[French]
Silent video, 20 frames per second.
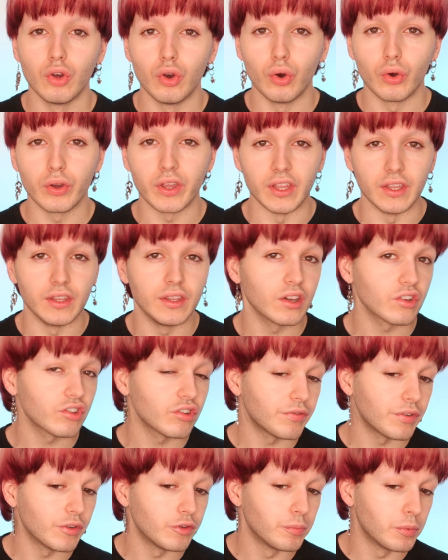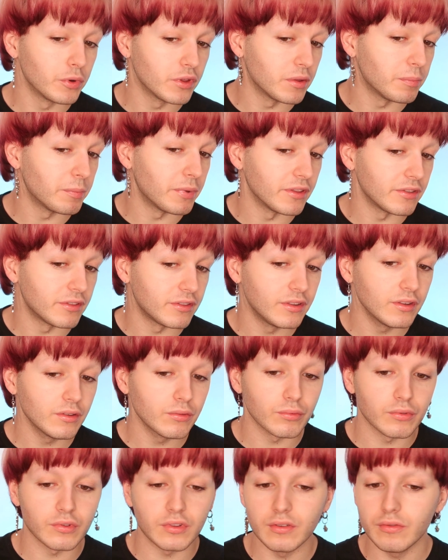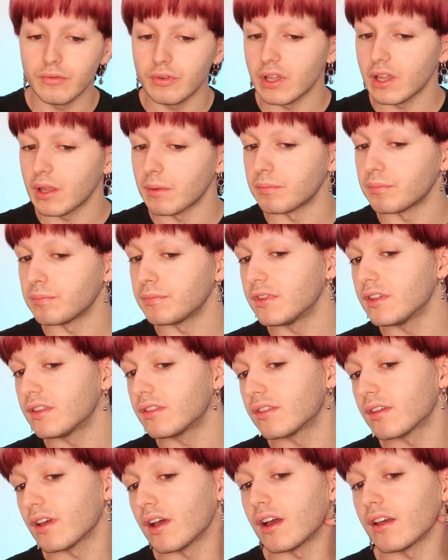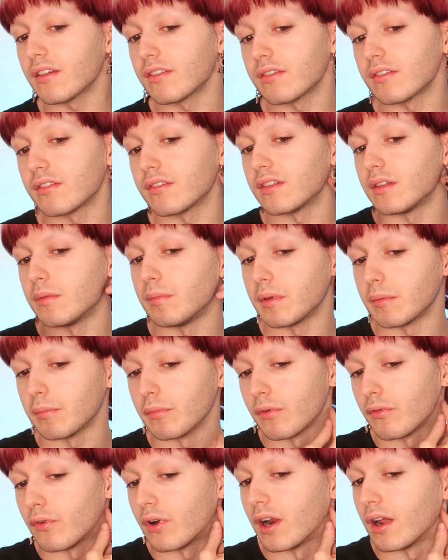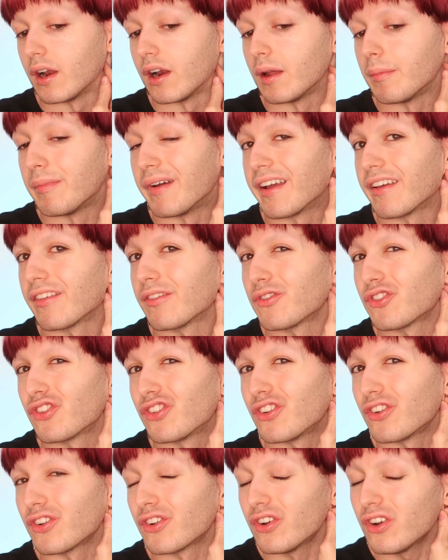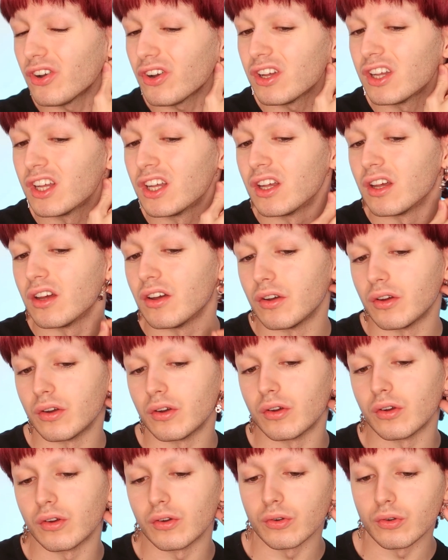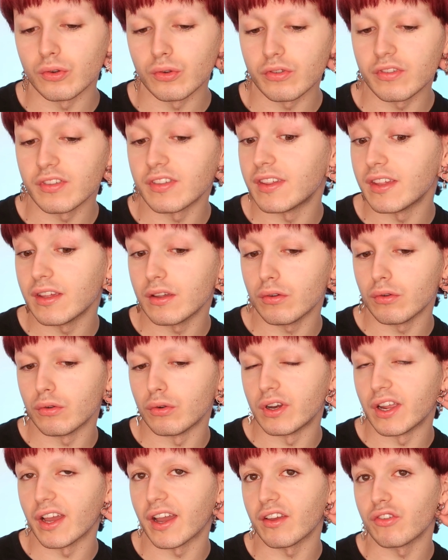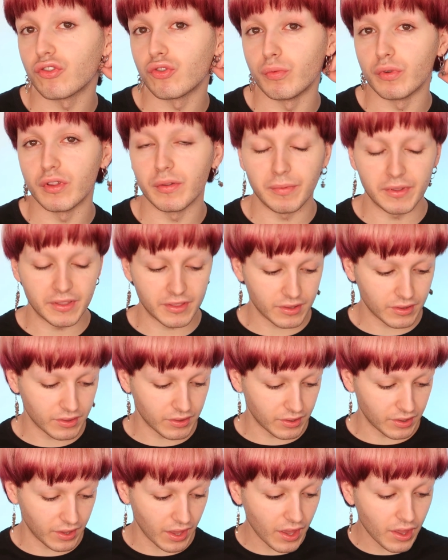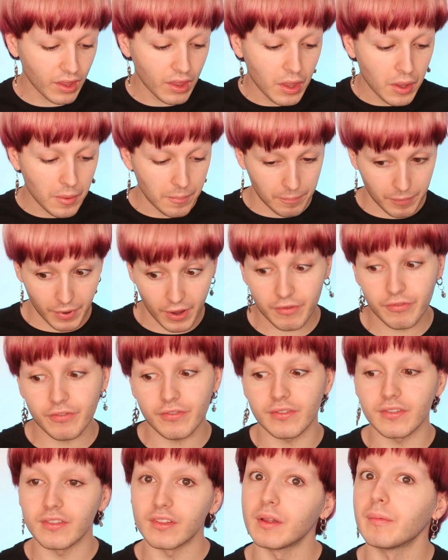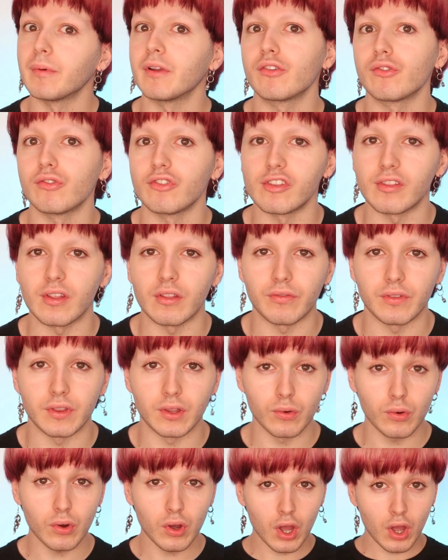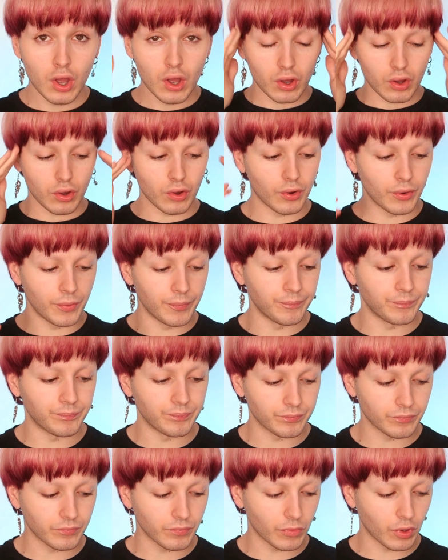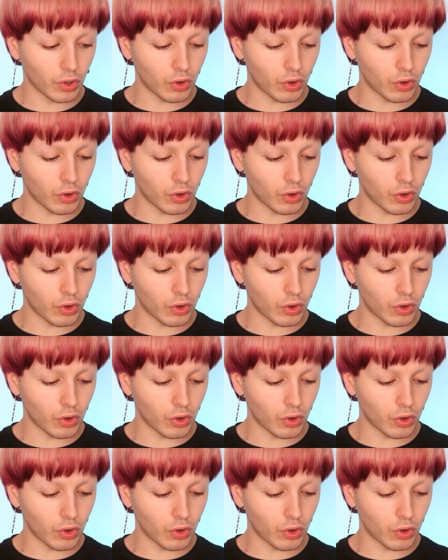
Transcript: Ok, hier j'ai fait du body painting, donc si vous voyez les petites traces, typiquement, voilà, là par exemple j'en ai encore, euh, c'est les restes du body painting d'hier. Bref, ce n'est pas le sujet de cette vidéo. Euh,